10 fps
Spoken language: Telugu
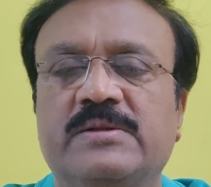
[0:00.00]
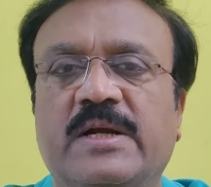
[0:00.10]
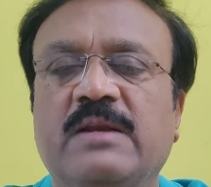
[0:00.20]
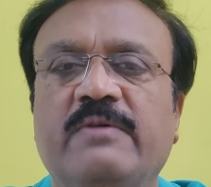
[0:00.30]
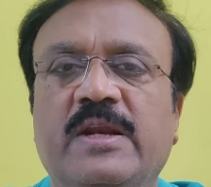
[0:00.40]

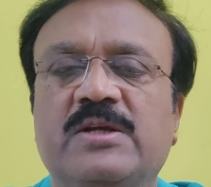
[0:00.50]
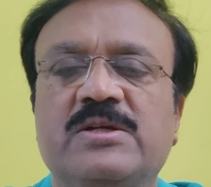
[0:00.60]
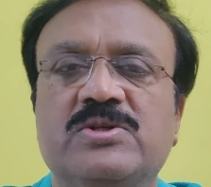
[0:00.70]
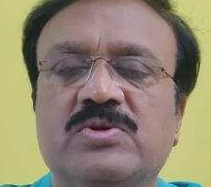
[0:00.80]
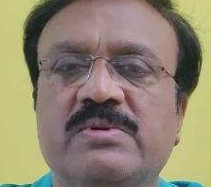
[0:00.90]
సటిల్
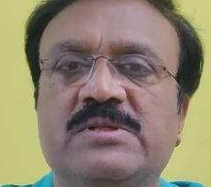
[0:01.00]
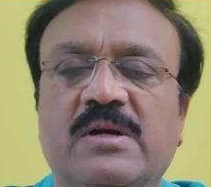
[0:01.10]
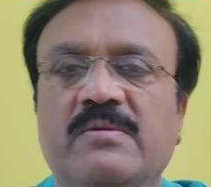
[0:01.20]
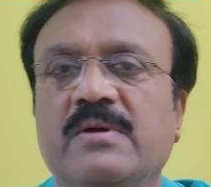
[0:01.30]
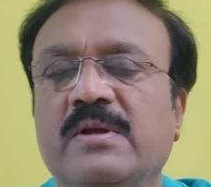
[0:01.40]
వేరియేషన్స్
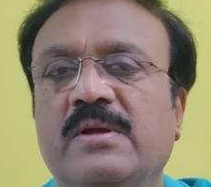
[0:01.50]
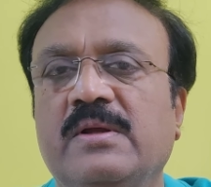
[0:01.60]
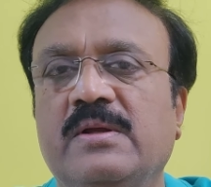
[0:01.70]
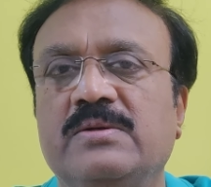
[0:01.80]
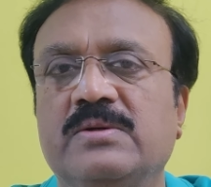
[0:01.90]
చూపిస్తాడు
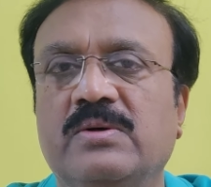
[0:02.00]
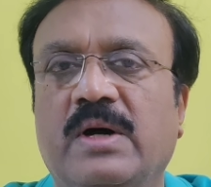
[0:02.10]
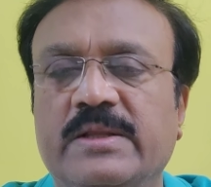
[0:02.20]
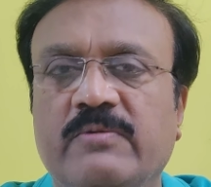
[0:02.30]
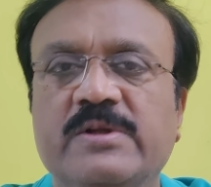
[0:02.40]
సో
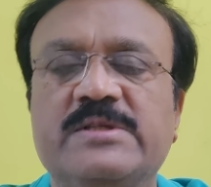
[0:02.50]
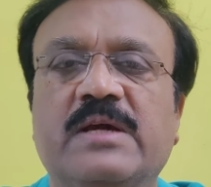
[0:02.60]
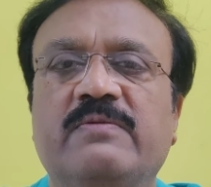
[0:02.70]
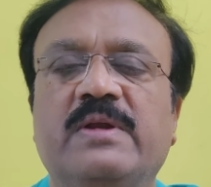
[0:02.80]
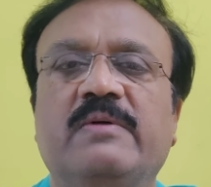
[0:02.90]
అతను వన్స్
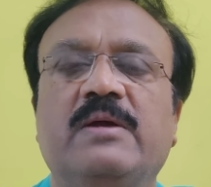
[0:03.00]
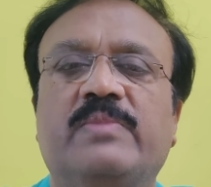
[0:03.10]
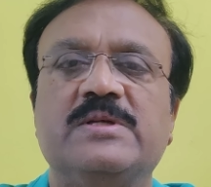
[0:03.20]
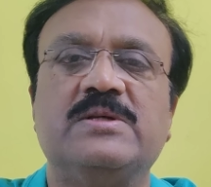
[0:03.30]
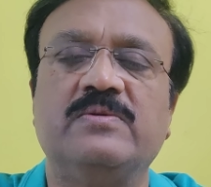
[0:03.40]
అగైన్ వెరీ వెరీ
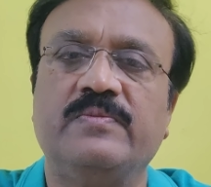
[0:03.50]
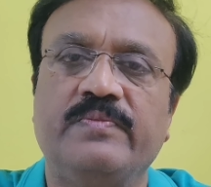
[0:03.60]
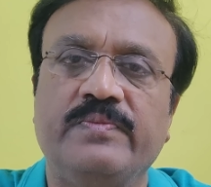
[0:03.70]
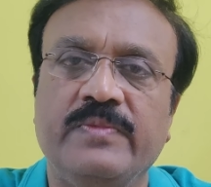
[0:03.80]
ఇంప్రెసివ్